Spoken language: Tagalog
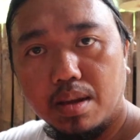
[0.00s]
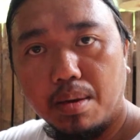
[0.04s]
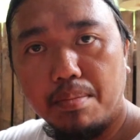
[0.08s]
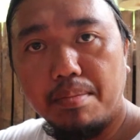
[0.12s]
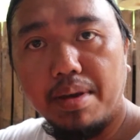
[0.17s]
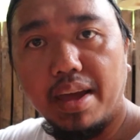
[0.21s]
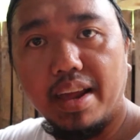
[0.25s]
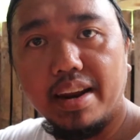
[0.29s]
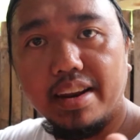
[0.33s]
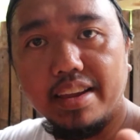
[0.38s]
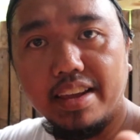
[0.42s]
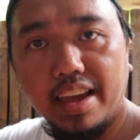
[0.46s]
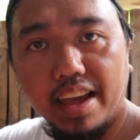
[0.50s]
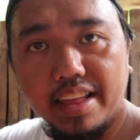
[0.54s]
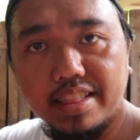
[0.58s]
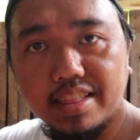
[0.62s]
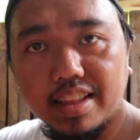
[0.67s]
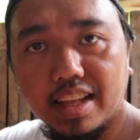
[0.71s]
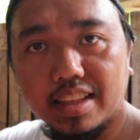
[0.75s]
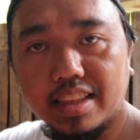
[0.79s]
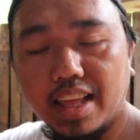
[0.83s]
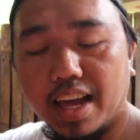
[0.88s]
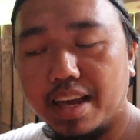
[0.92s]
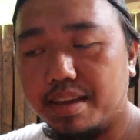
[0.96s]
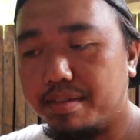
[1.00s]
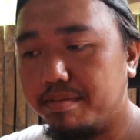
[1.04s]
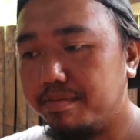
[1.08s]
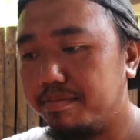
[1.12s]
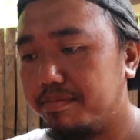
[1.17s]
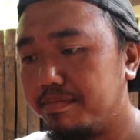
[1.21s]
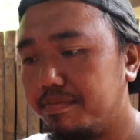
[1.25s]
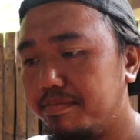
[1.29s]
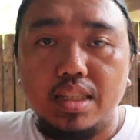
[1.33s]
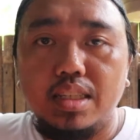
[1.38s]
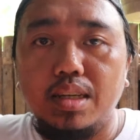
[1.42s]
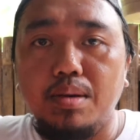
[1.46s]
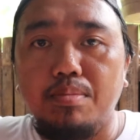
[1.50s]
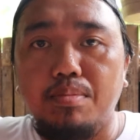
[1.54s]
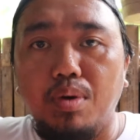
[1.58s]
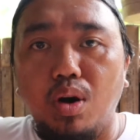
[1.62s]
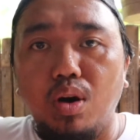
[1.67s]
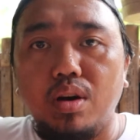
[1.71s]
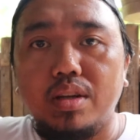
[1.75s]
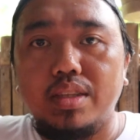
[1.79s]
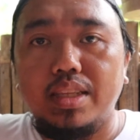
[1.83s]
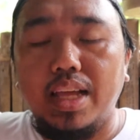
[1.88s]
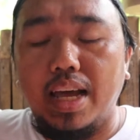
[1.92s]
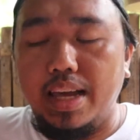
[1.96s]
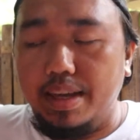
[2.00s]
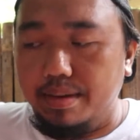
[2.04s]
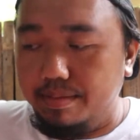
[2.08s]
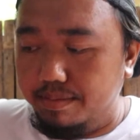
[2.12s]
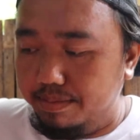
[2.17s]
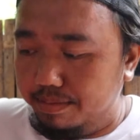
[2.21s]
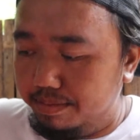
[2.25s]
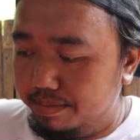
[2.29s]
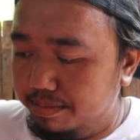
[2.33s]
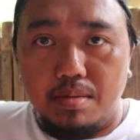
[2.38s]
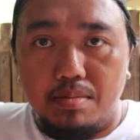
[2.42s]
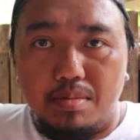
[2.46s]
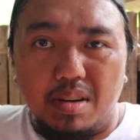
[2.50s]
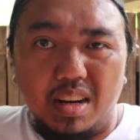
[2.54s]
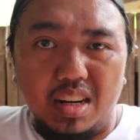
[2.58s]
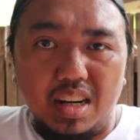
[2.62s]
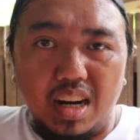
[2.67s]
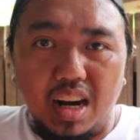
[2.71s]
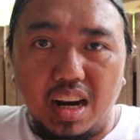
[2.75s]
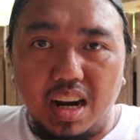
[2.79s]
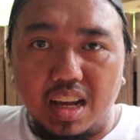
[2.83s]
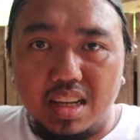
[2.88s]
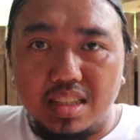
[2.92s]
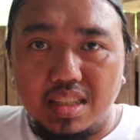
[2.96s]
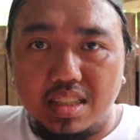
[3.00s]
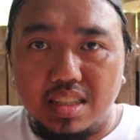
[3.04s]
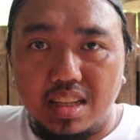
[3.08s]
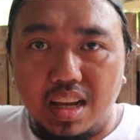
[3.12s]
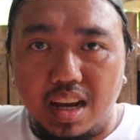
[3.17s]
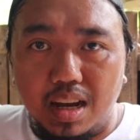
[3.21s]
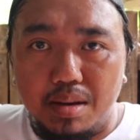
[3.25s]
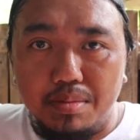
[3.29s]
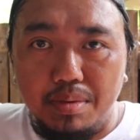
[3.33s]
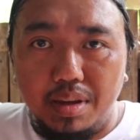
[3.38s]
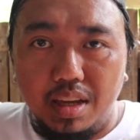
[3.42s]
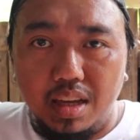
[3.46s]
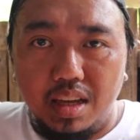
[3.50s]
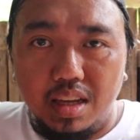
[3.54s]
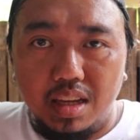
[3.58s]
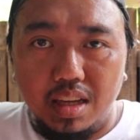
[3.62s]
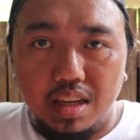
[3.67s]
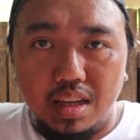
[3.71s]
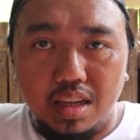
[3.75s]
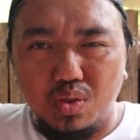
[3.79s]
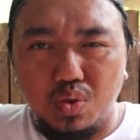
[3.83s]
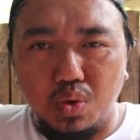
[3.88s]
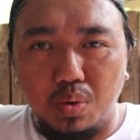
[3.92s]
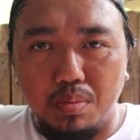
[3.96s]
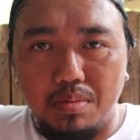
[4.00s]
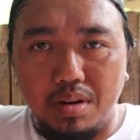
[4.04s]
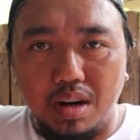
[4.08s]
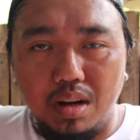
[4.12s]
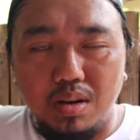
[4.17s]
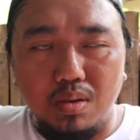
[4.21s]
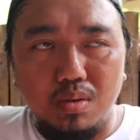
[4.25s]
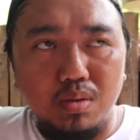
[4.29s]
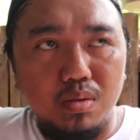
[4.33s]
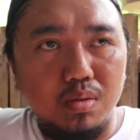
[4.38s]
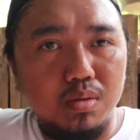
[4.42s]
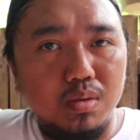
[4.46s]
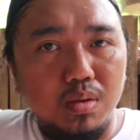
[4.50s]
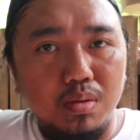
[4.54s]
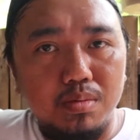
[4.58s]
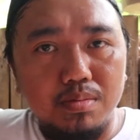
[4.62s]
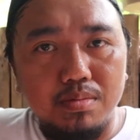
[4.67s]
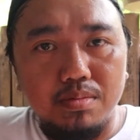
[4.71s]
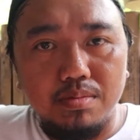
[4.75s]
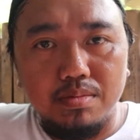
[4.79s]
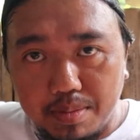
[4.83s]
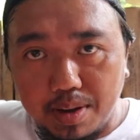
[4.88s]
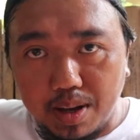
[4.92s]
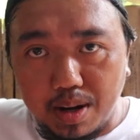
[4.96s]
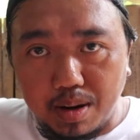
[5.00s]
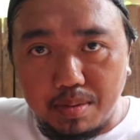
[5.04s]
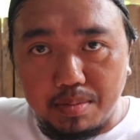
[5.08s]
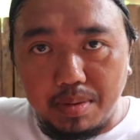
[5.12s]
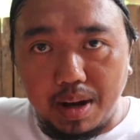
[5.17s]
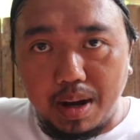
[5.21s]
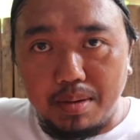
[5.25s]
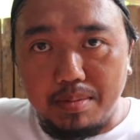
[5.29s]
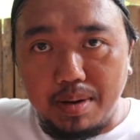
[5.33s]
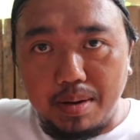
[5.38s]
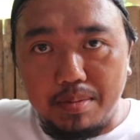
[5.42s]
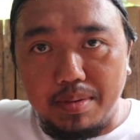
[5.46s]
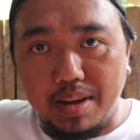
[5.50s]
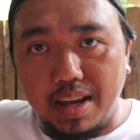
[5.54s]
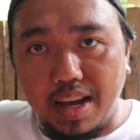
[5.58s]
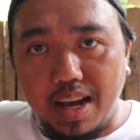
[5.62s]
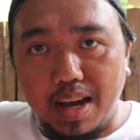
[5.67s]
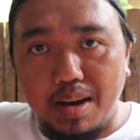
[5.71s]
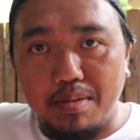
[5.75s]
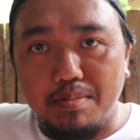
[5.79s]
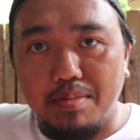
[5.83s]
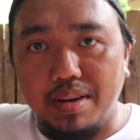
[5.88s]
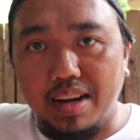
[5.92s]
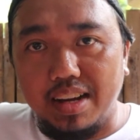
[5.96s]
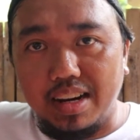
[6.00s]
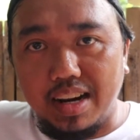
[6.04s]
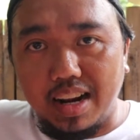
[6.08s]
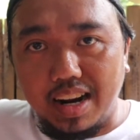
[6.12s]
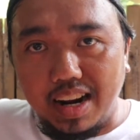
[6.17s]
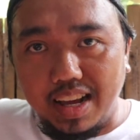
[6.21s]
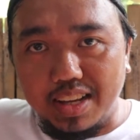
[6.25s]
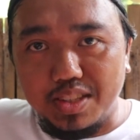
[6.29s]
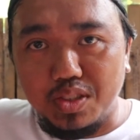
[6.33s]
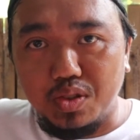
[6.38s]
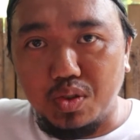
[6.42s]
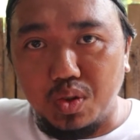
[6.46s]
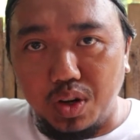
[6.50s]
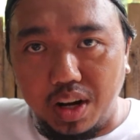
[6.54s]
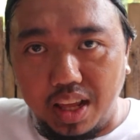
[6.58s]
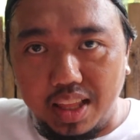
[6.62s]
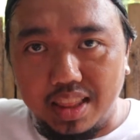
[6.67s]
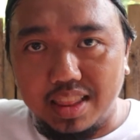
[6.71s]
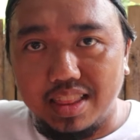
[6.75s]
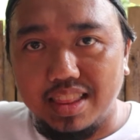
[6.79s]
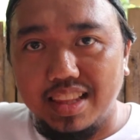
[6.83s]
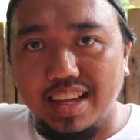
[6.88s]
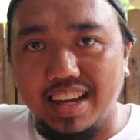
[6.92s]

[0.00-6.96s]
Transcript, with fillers: Merienda time. Chibog time. Magra-rice na kami. Sobrang gutom. Pero baka mamaya magra-rice ulit